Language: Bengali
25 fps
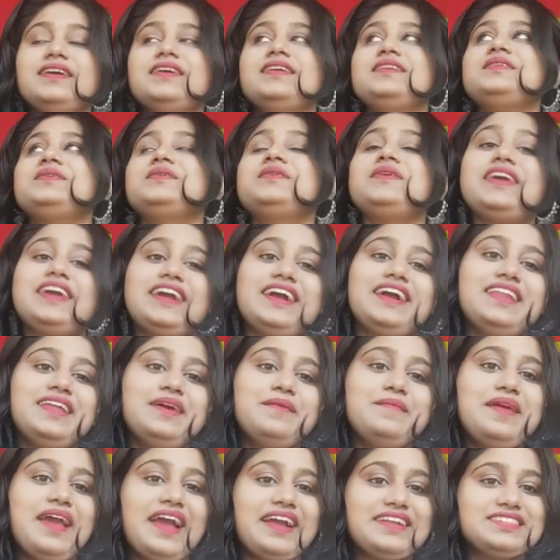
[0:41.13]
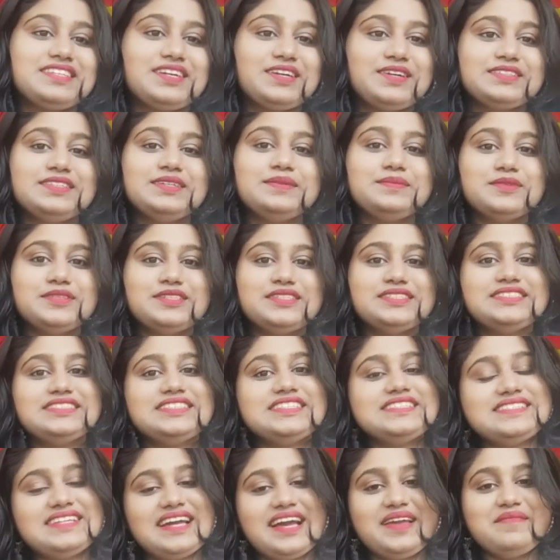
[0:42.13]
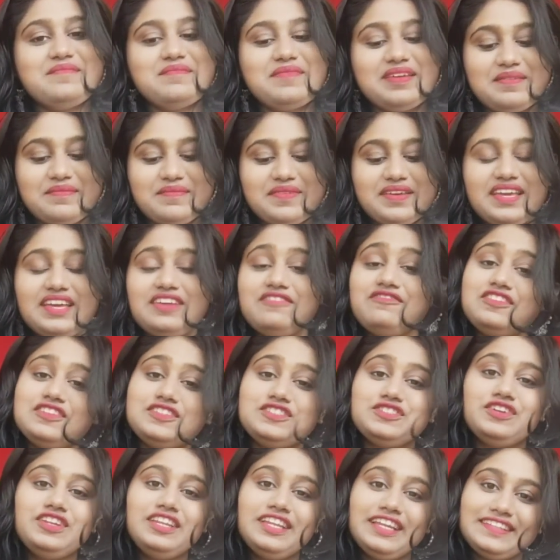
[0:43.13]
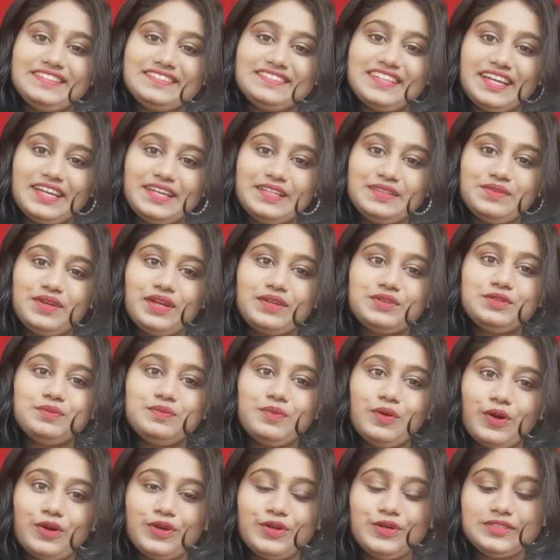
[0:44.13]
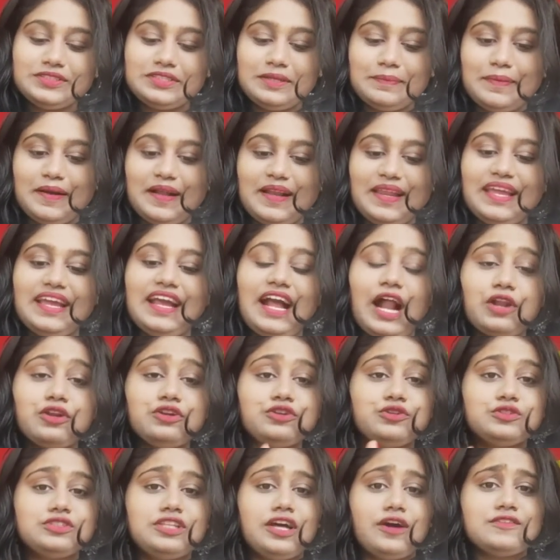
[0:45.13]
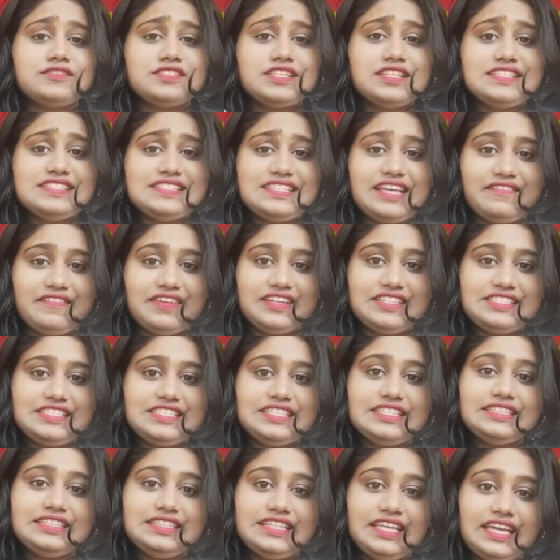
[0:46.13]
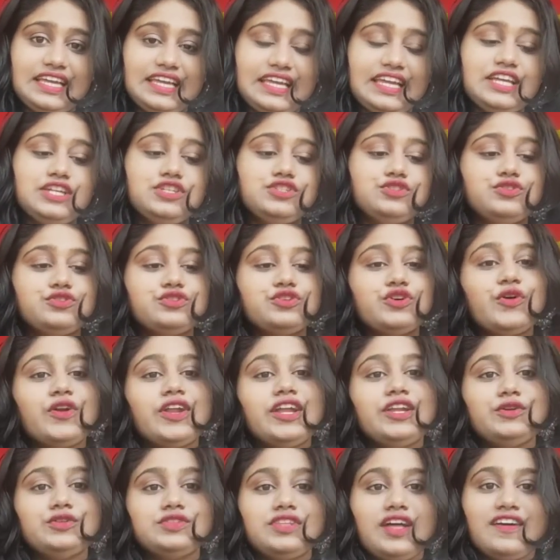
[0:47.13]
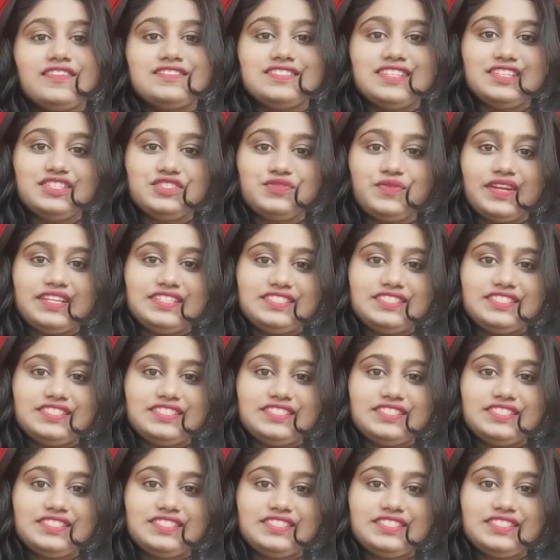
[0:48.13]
তো এখানে আমি একটা কথা বলে দিতে চাই মেবি এই ভিডিওর লেন্থটা কিন্তু একটু বড় হতে পারে কারণ টু থেকে শুরু করে টু থাউজেন্ড